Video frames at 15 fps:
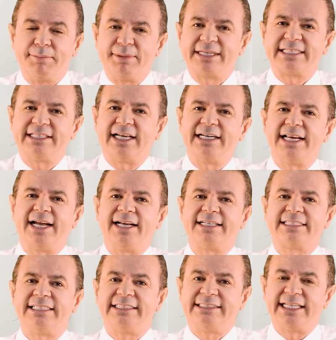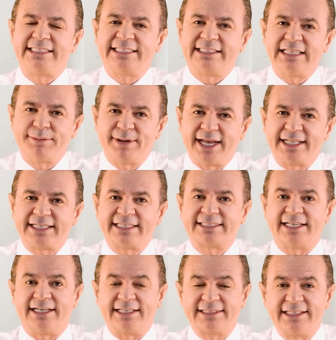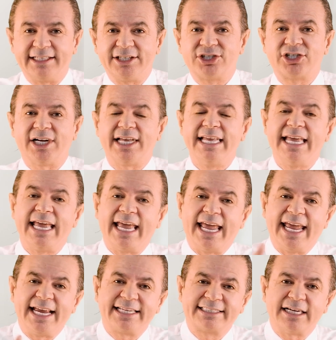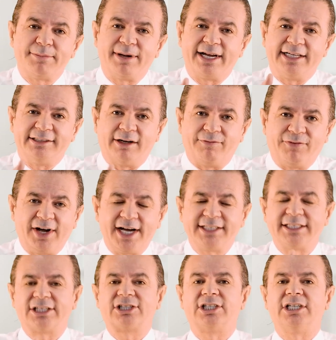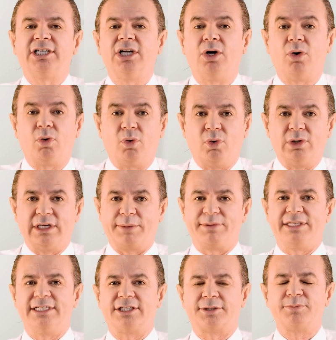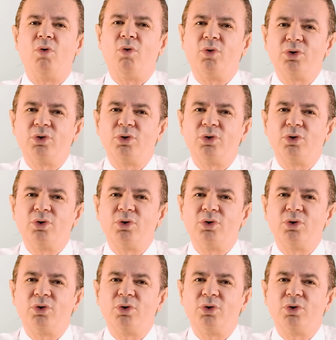Besin alerjisini tetikleme etkisi azalınca egzamaya da faydası olabilir.